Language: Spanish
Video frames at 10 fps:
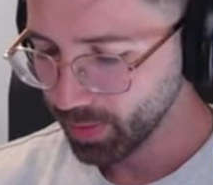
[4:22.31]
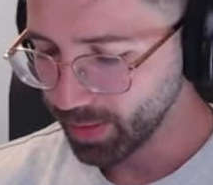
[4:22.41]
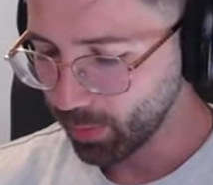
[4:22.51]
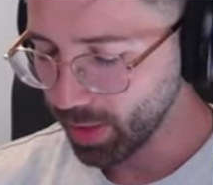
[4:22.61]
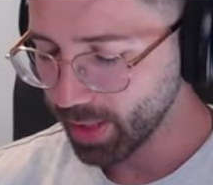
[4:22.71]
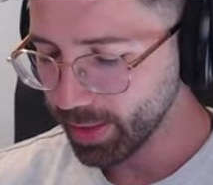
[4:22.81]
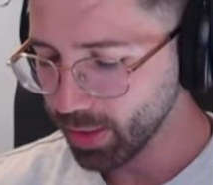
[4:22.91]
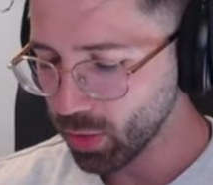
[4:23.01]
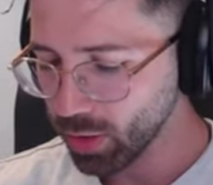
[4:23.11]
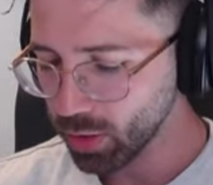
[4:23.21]
Samuel, ¿qué
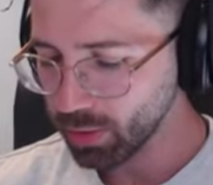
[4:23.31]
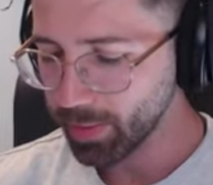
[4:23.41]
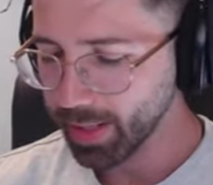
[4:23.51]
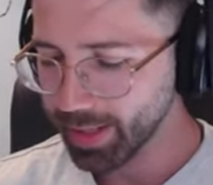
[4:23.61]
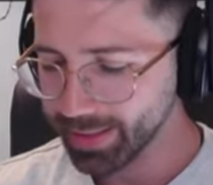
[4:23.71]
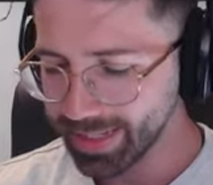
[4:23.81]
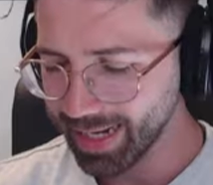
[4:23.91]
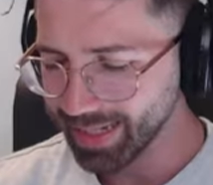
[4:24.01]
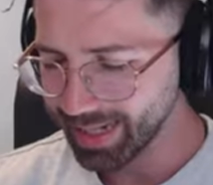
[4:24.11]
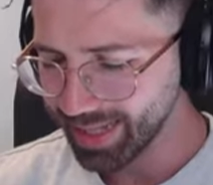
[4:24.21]
haces este mercader?
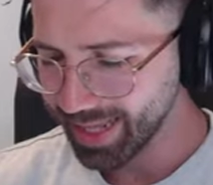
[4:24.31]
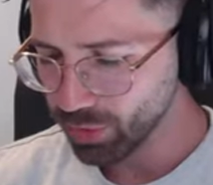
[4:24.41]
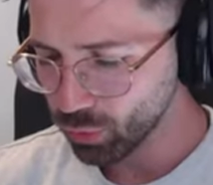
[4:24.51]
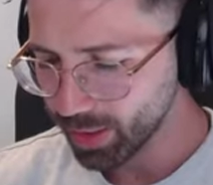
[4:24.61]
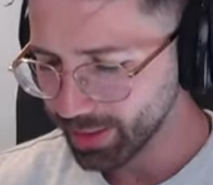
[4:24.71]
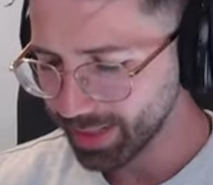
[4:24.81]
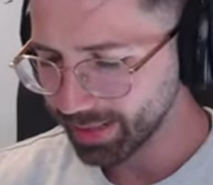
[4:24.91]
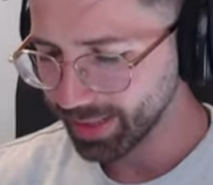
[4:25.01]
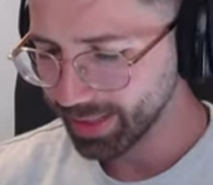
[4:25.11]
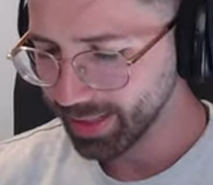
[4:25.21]
Tranquilidad, es una
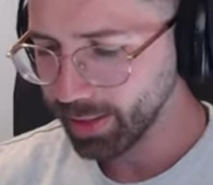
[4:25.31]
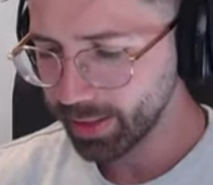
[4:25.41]
estrategia,